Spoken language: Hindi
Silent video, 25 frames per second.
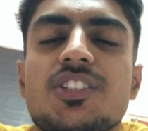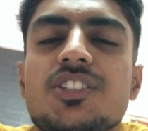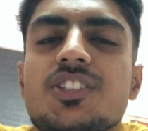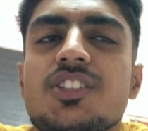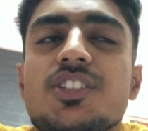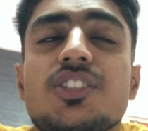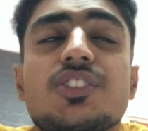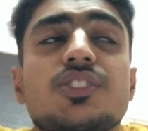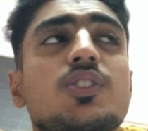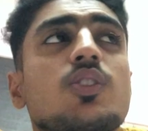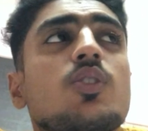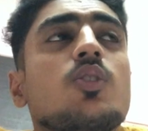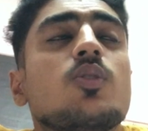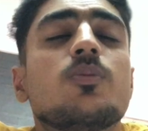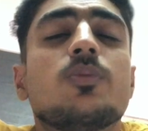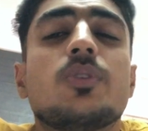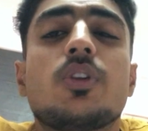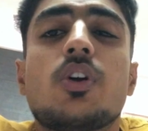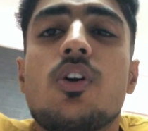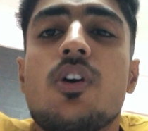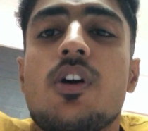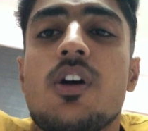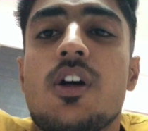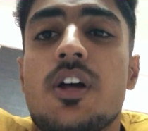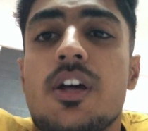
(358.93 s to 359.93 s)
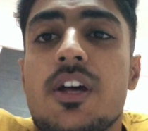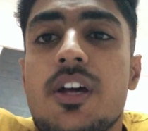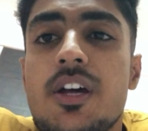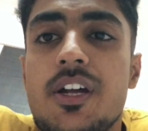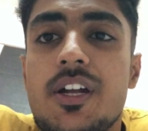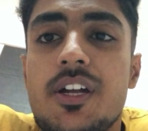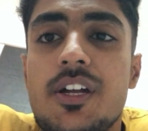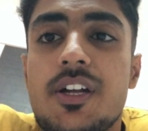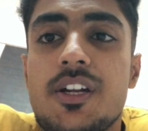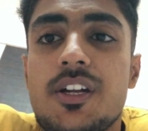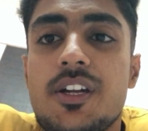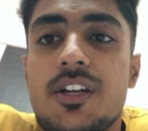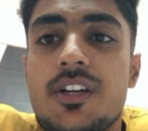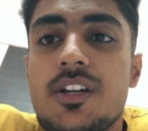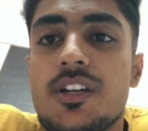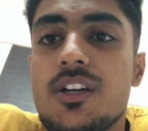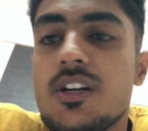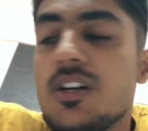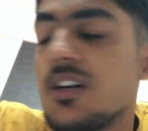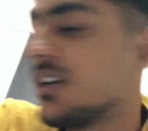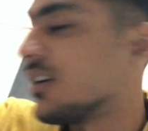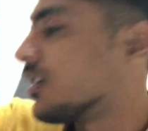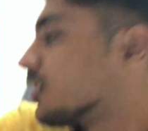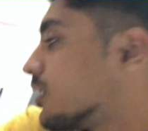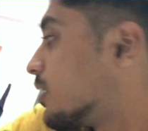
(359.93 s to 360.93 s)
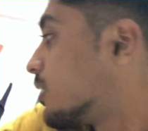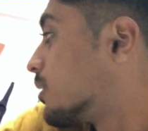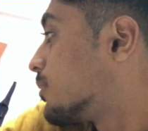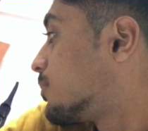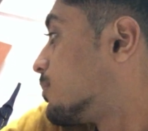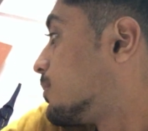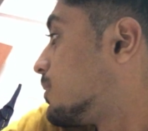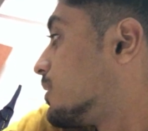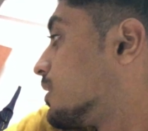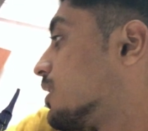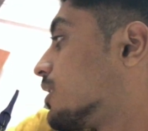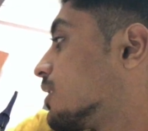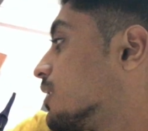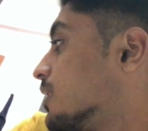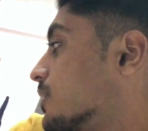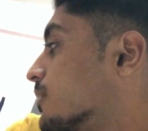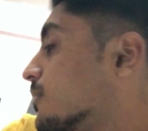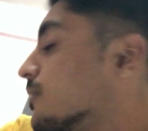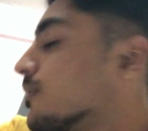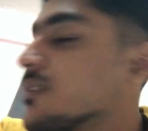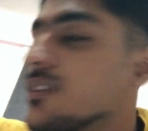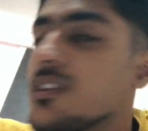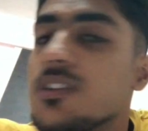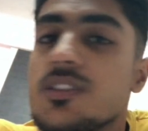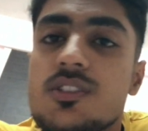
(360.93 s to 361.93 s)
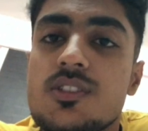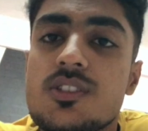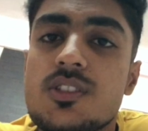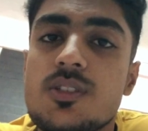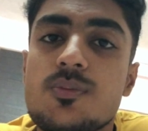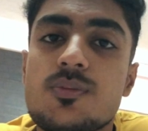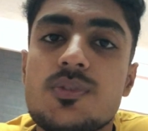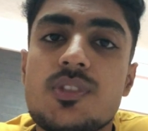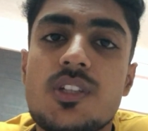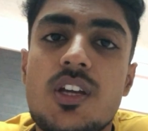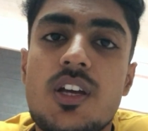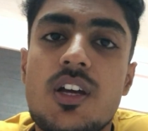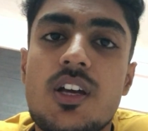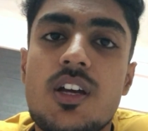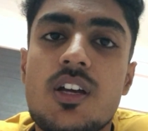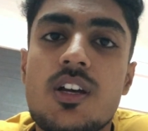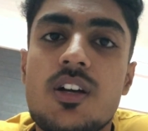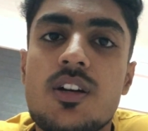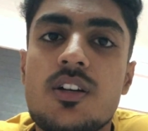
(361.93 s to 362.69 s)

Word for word: प्रेस्टीज होम ना एंड अब भी जिम से आया